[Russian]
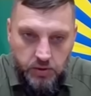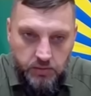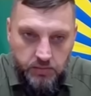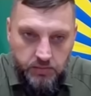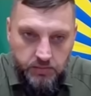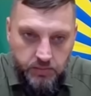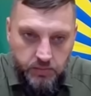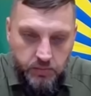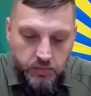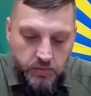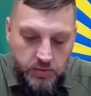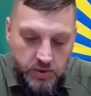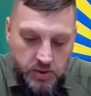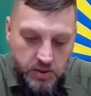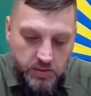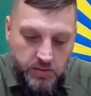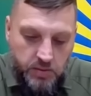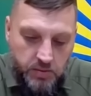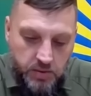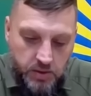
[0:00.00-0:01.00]
В городе, ну,
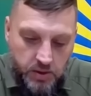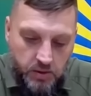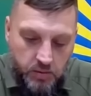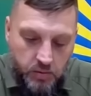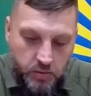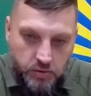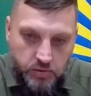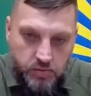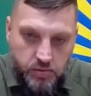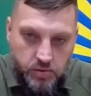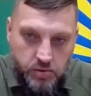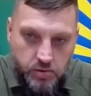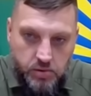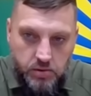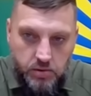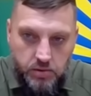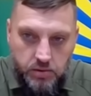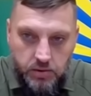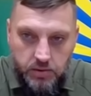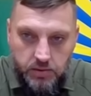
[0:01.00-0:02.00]
на самом деле очень все
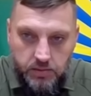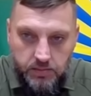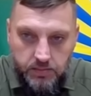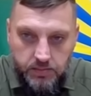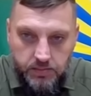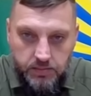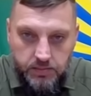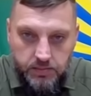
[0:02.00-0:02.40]
сложно.